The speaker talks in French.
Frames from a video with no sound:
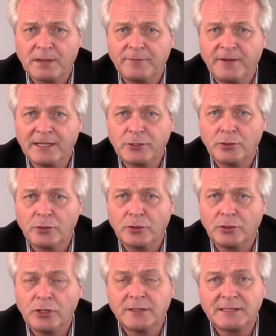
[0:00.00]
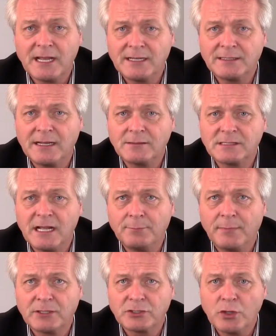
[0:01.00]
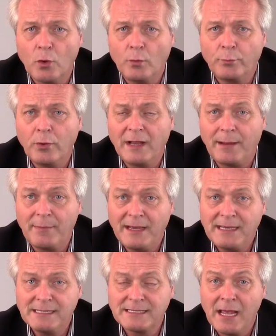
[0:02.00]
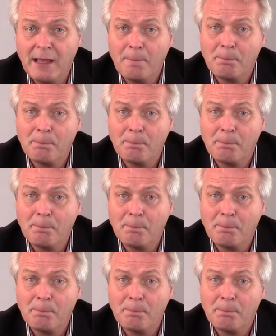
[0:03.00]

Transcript: Fait qu'il y a une tendance dans le marché un peu à la baisse.